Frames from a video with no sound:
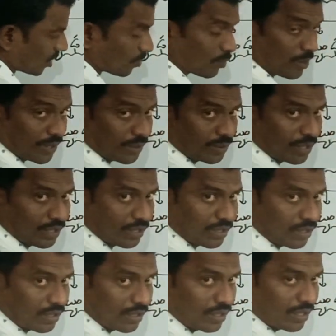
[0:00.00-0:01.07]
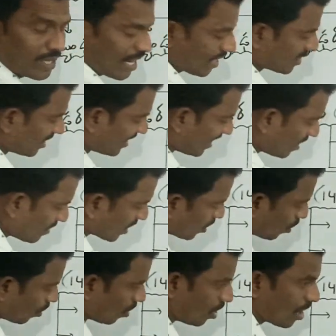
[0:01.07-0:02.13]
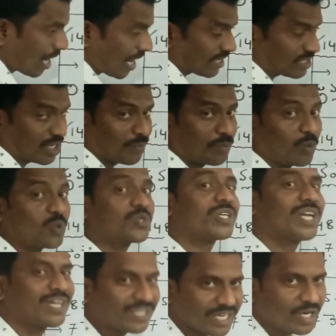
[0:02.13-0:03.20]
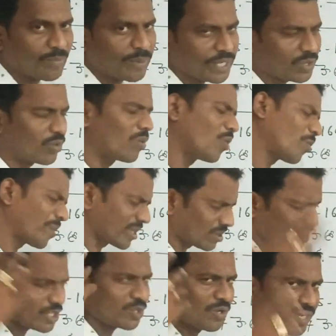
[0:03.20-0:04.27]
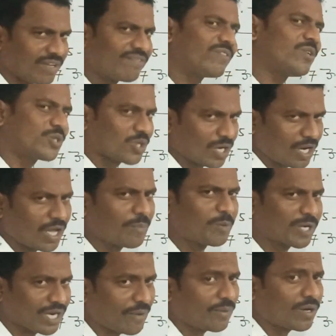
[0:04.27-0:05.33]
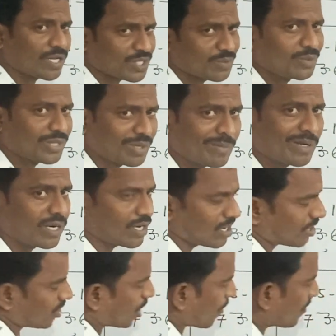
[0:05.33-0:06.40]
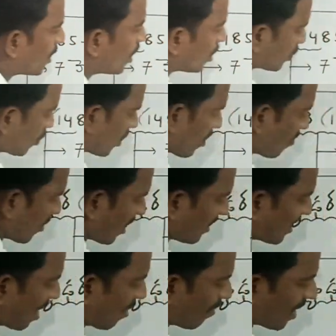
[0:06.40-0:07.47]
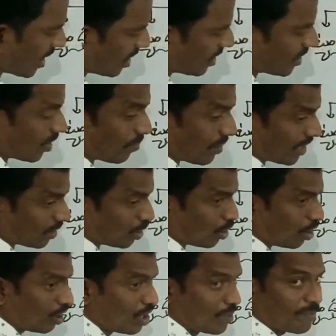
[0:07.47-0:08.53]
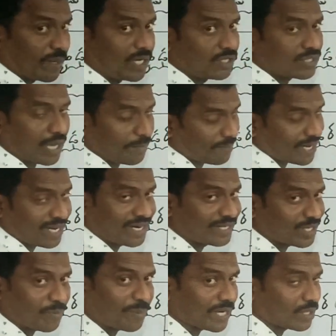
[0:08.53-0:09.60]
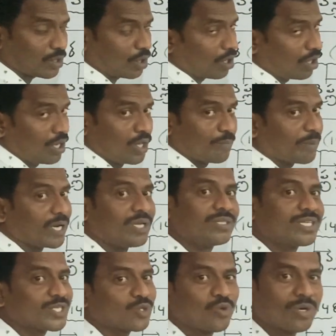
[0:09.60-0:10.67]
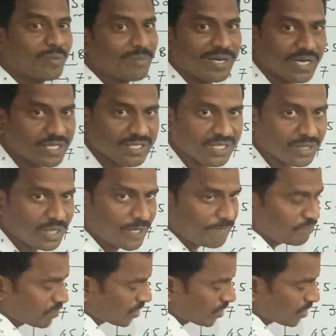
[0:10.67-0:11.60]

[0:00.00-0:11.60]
చనిపోయింది అసలు ఈమెకు అసలు పురుషులంటేనే పెడదు ఒక పెద్ద స్టోరీ ఫ్యూచర్లో ఎప్పుడైనా అవకాశం ఉంటే మాట్లాడదాం సో ఎప్పుడైతే అమ్మాయిలంటే పడదో పెళ్లి అబ్బాయిలంటే పడదో పెళ్లి చేసుకోవడం మానేసింది